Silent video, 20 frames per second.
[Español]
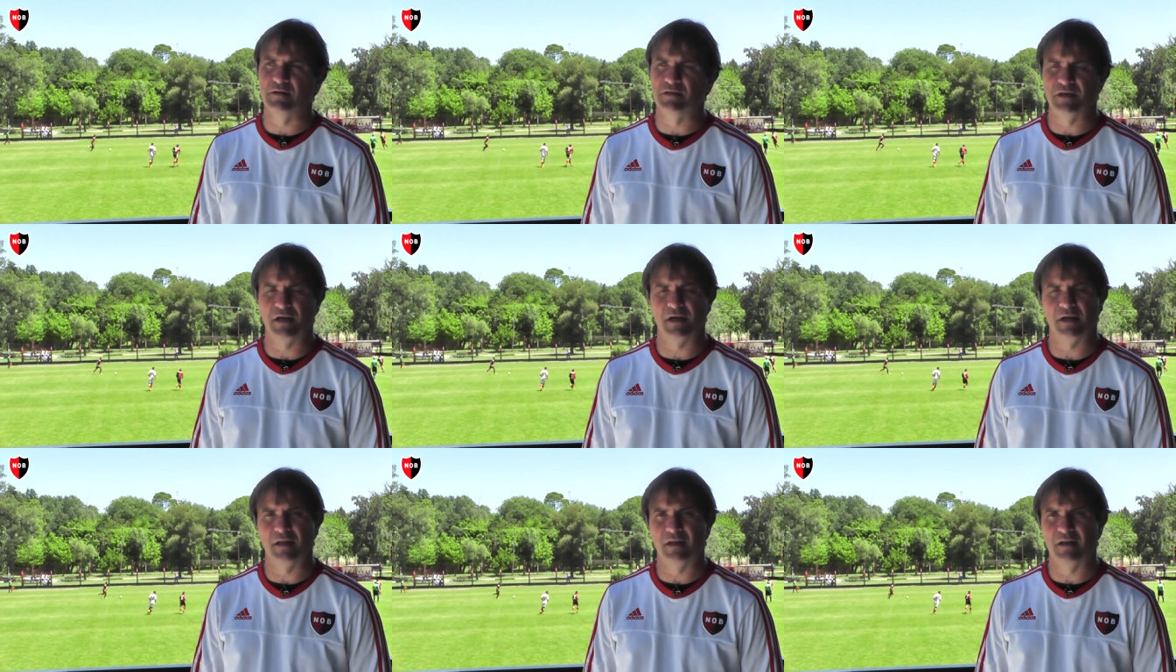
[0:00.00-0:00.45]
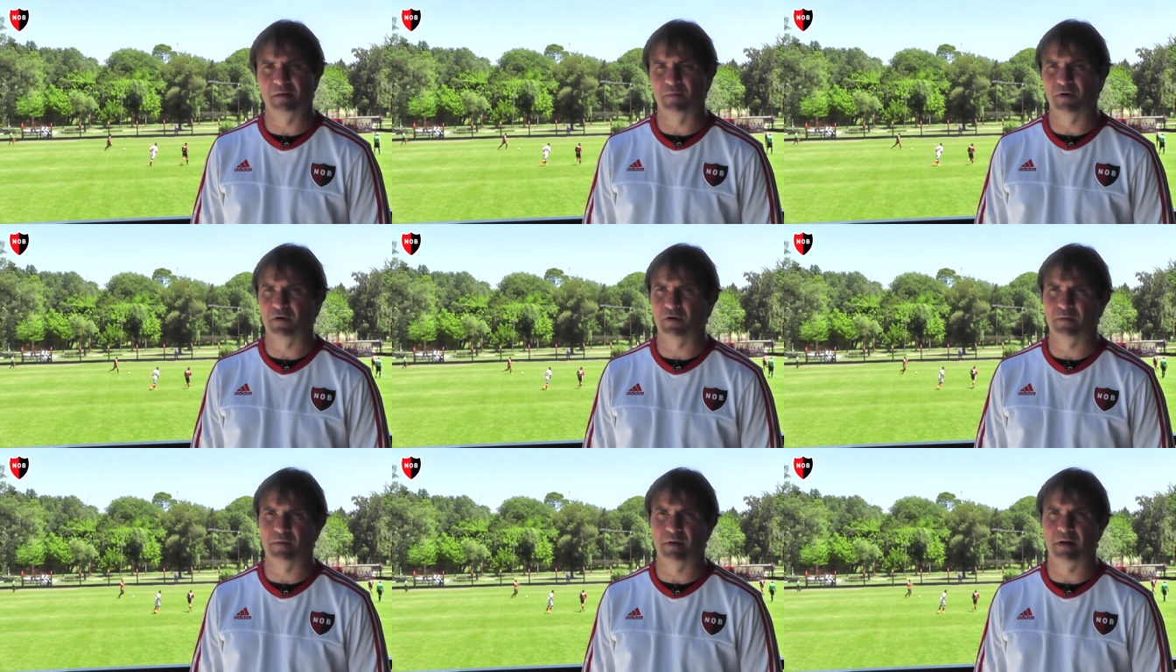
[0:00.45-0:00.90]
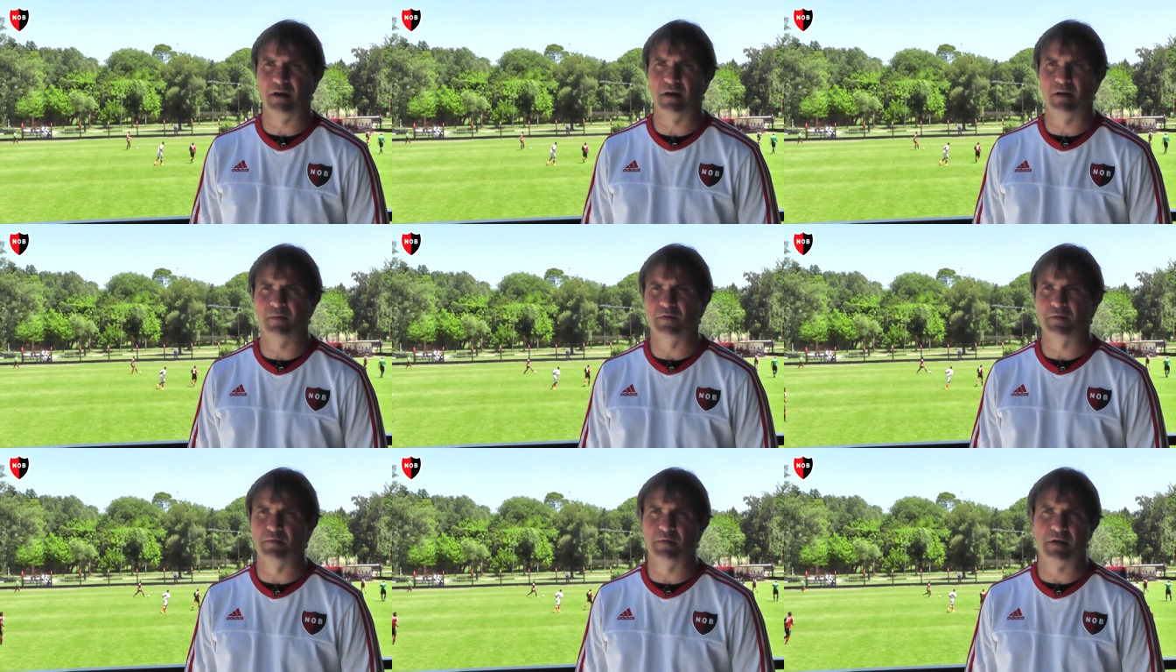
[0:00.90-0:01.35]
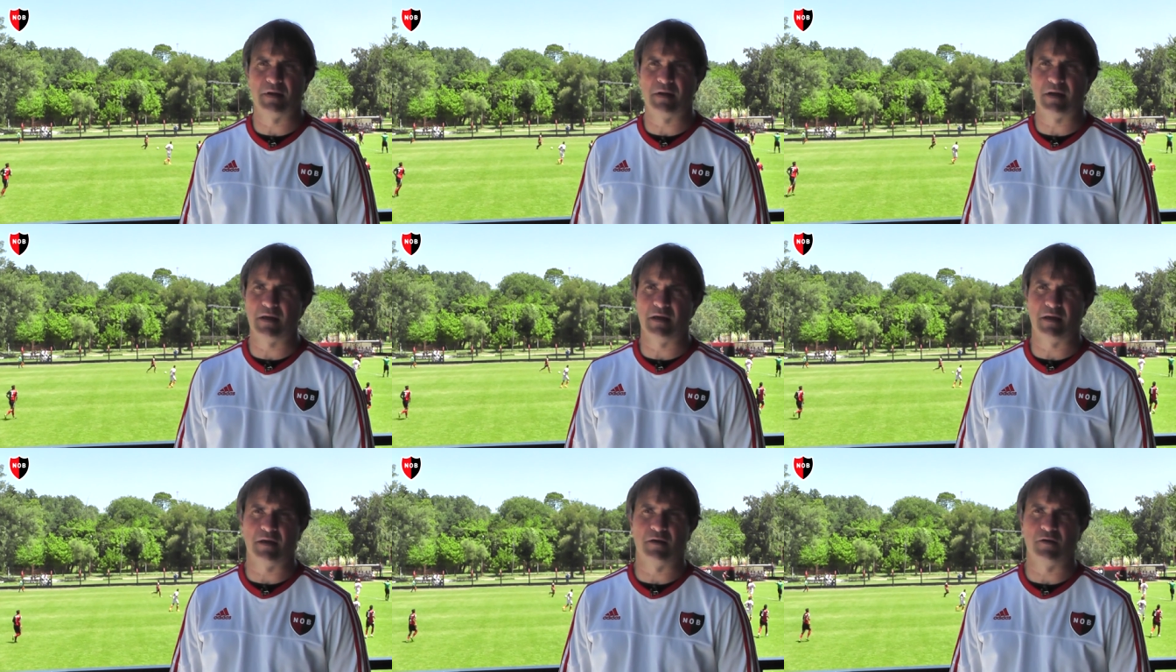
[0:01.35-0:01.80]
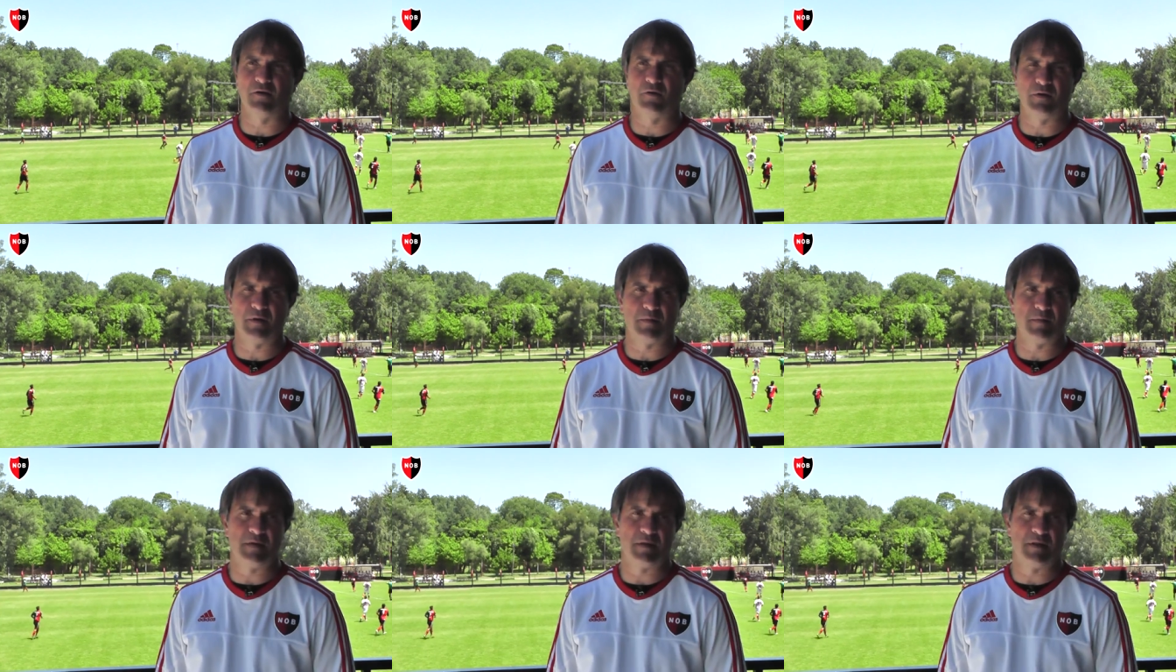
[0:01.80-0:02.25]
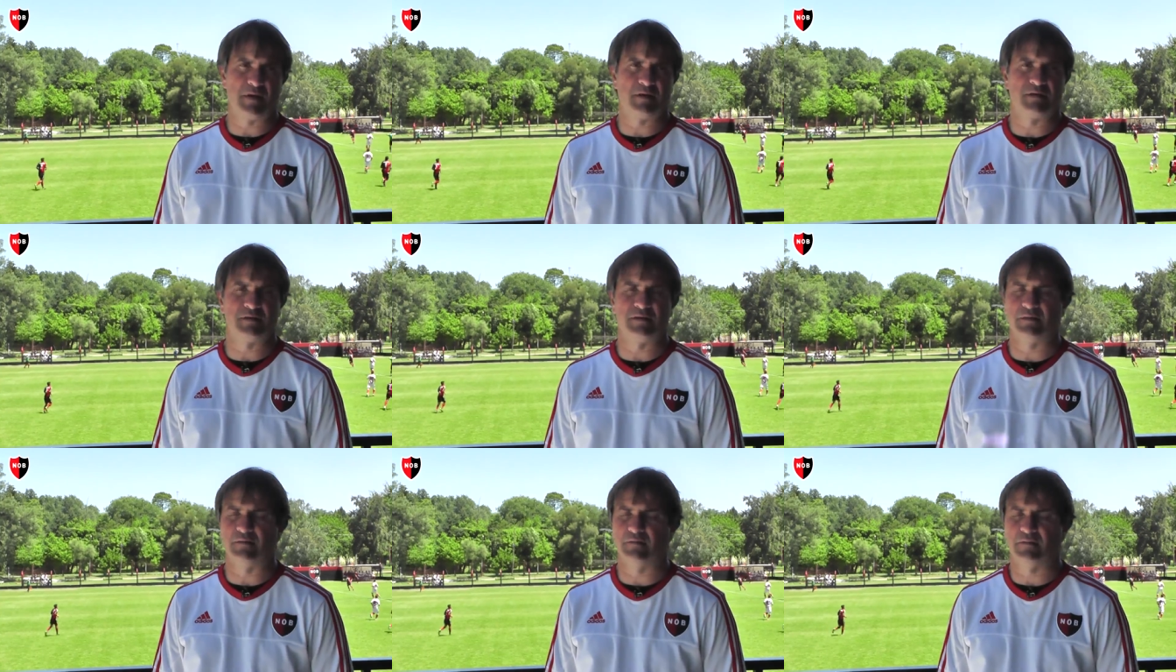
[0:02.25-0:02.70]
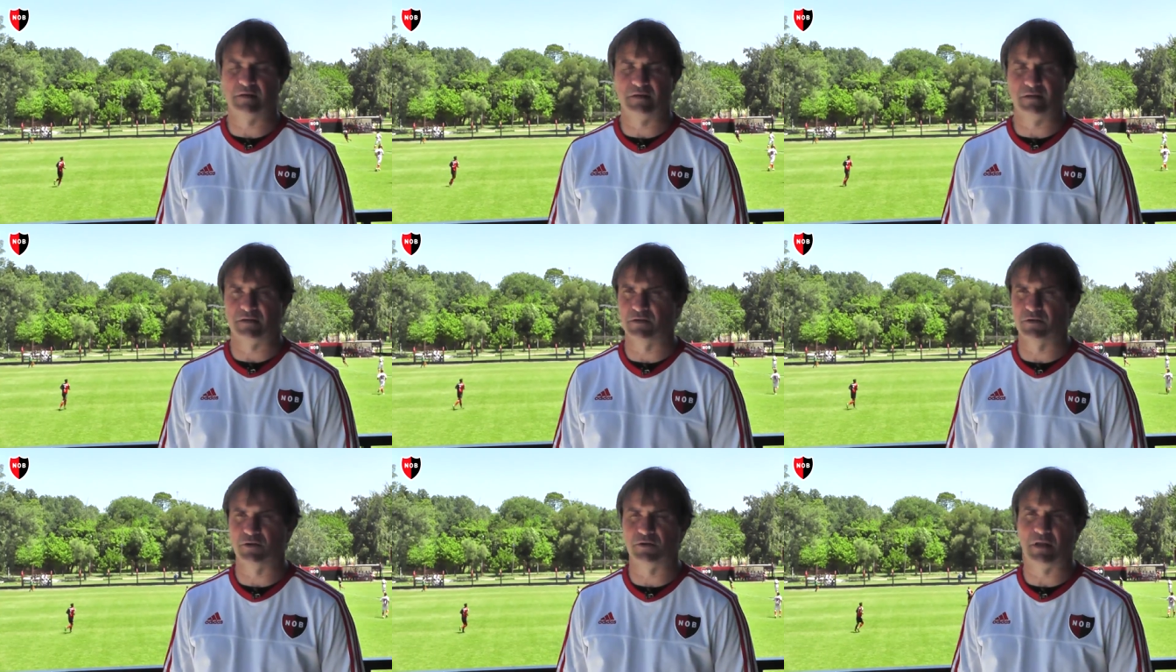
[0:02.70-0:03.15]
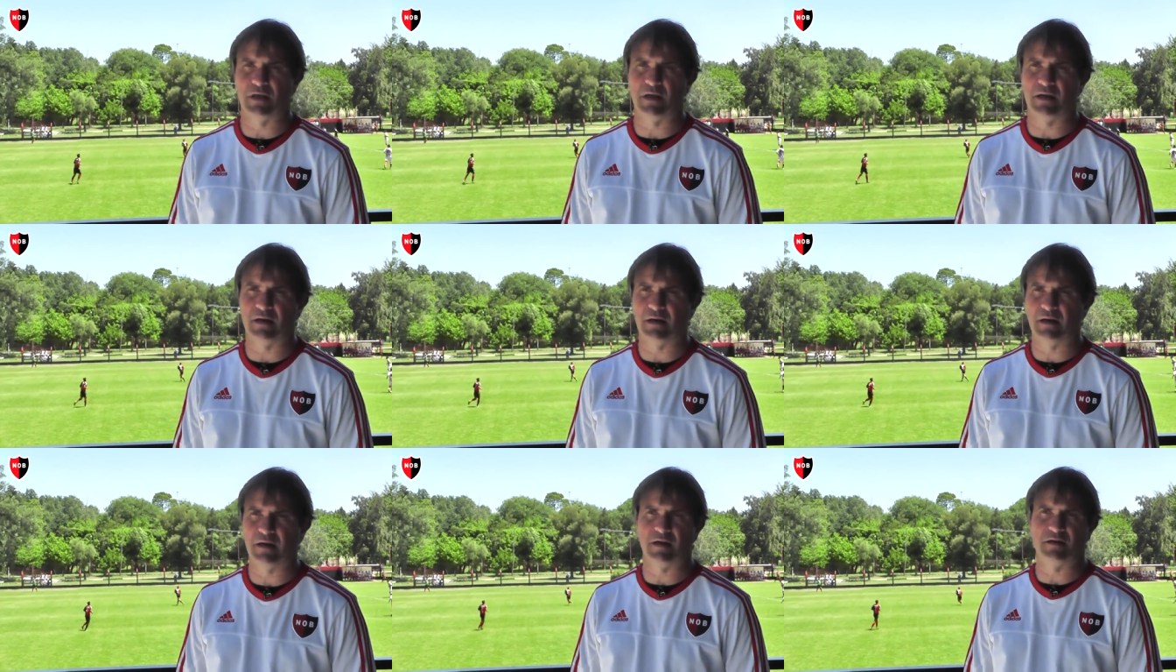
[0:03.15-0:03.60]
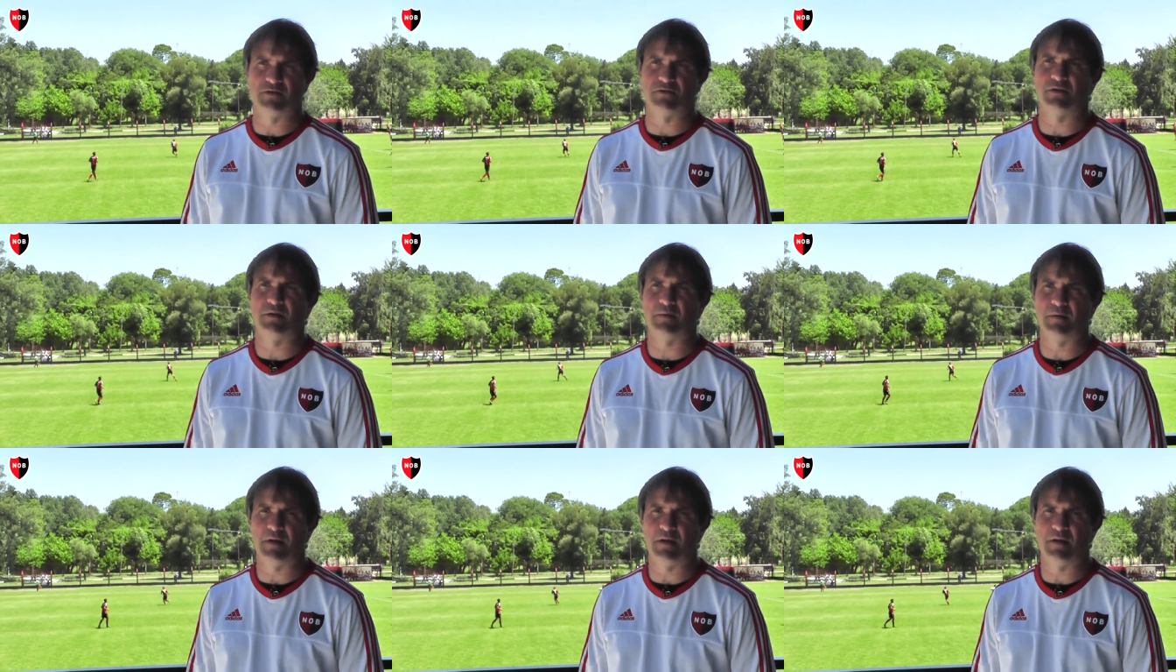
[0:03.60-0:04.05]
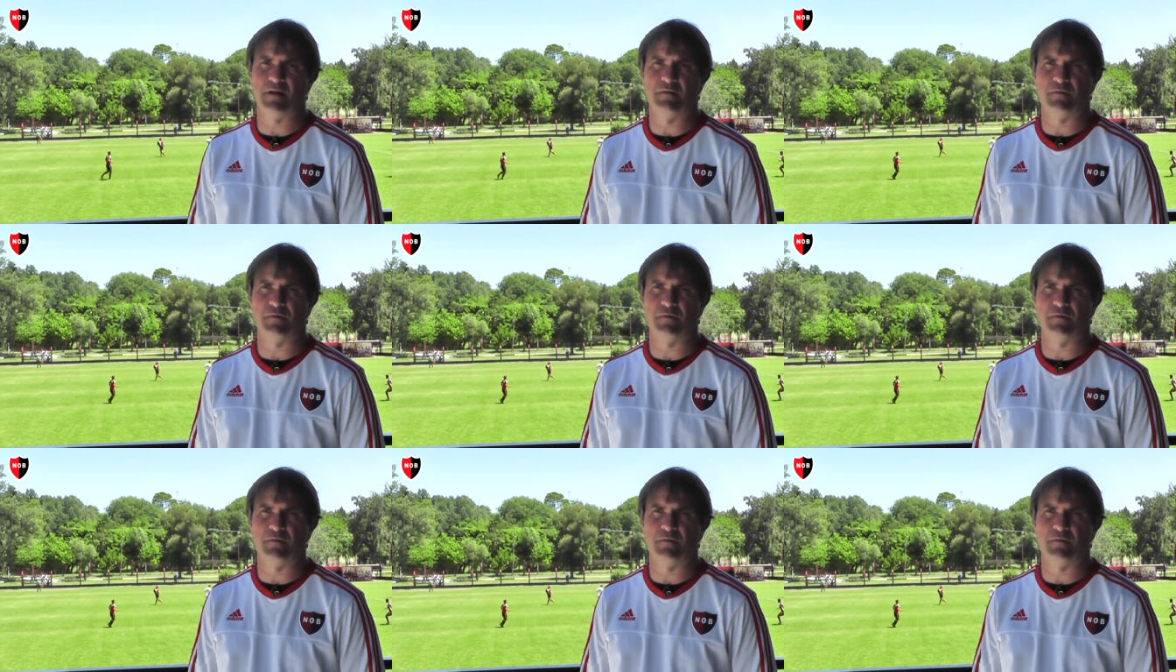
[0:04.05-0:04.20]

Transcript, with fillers: llegue de la mejor manera a primera y que obviamente que se, que se sostengan, que eso también es el